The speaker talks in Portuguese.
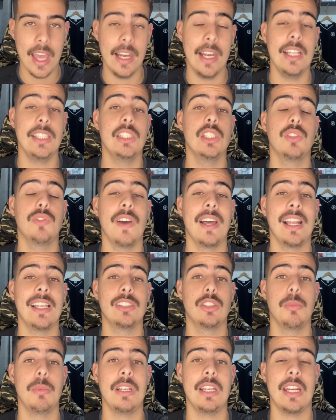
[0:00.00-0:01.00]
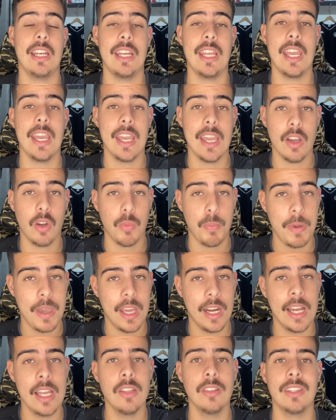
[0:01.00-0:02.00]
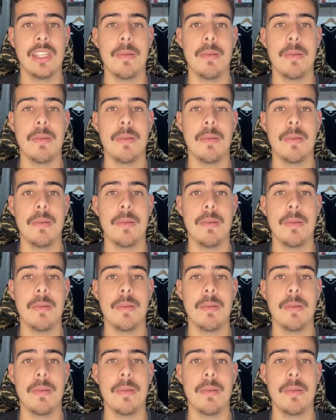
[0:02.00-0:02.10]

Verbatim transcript: Além disso, falar sobre Nenê, recuperando